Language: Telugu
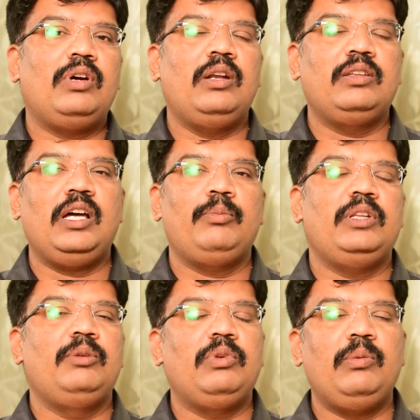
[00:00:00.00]
వాళ్ళు దాని
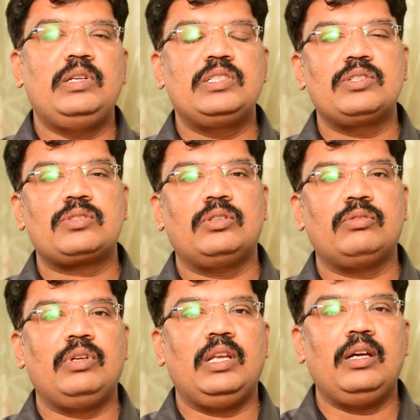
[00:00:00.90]
మీద ఇంప్లిమెంట్
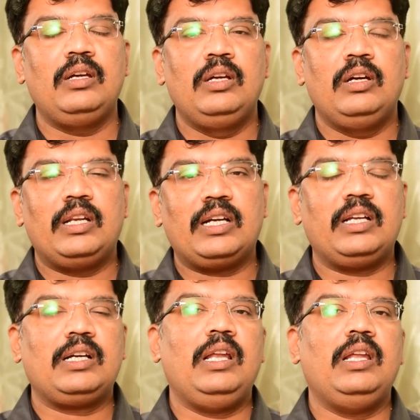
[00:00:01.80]
చేసుకోవటం వల్ల
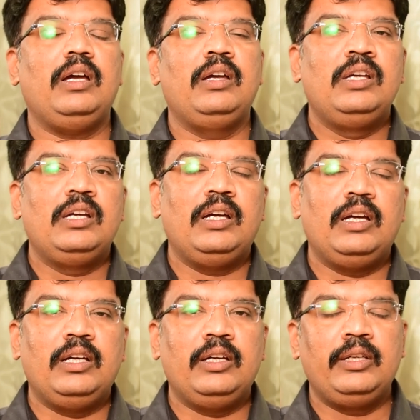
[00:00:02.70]
రకరకాల
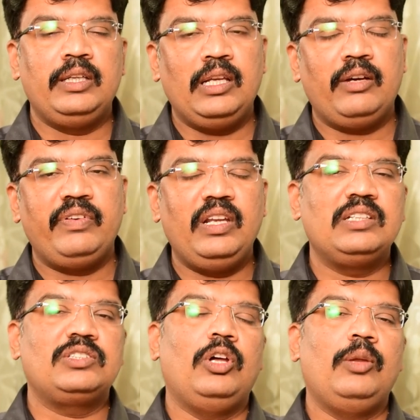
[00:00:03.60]
ఇలా
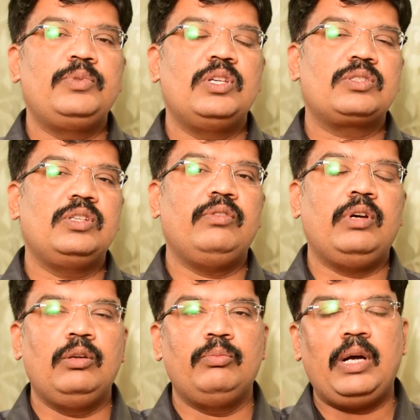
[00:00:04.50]
ఫీలింగ్స్ డెవలప్ చేసుకుని
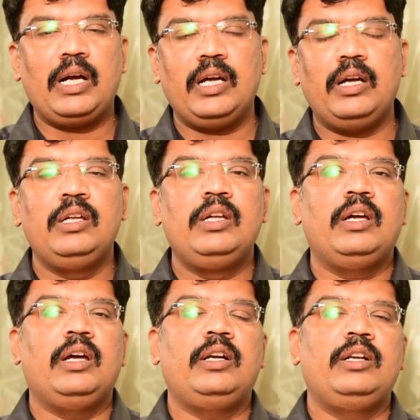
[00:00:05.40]
వాళ్ళు బాగా
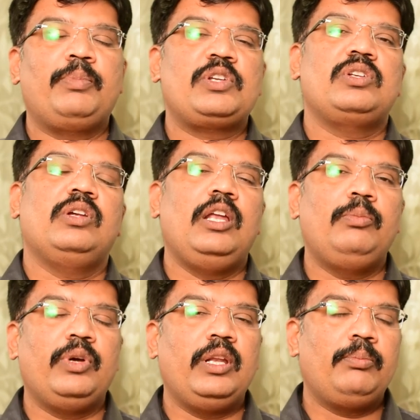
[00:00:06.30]
డిప్రెషన్లోకి
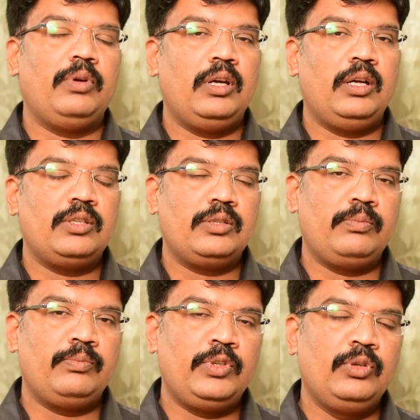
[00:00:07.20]
వెళ్ళిపోయిన
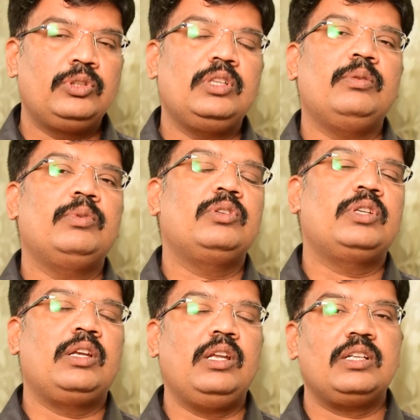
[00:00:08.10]
యూత్ని
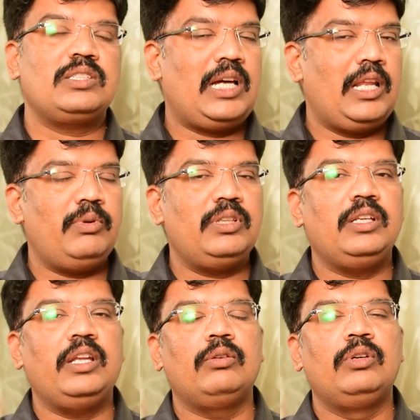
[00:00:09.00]
రెగ్యులర్గా
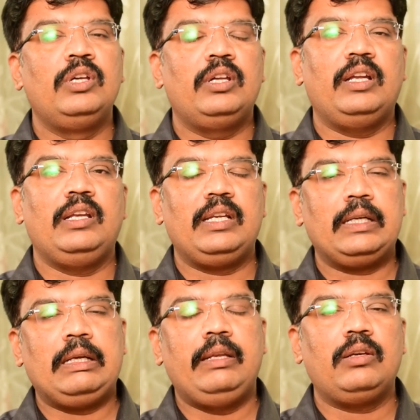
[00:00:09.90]
చాలామందిని నేను రెగ్యులర్గా
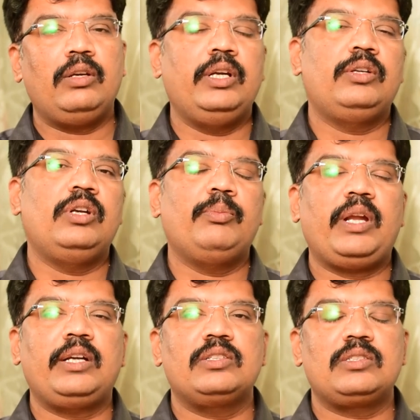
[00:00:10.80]
క్లినిక్లో డే టు డే
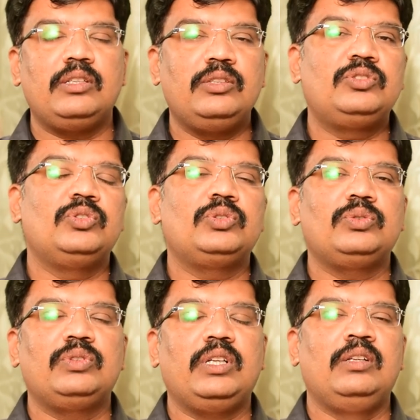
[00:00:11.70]
ప్రాక్టీస్లో నేను చూస్తూ
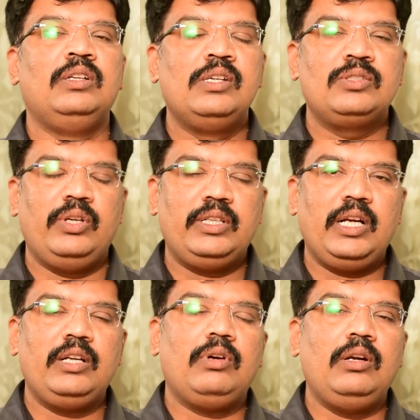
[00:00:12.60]
ఉన్నాను సో
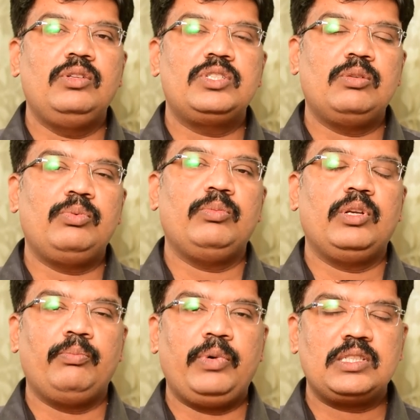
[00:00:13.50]
ఇట్లాంటి వాళ్ళు వచ్చినప్పుడు
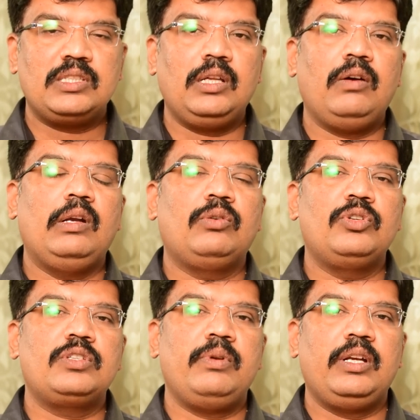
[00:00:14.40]
మనం పర్సనల్గా వాళ్ళని
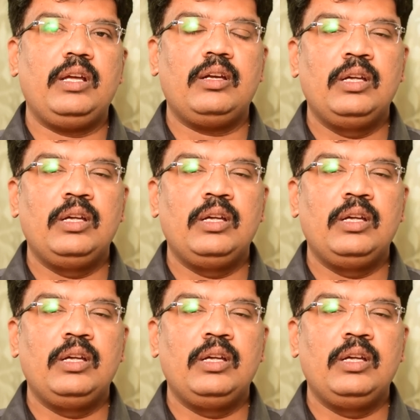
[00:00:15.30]
కూర్చోబెట్టి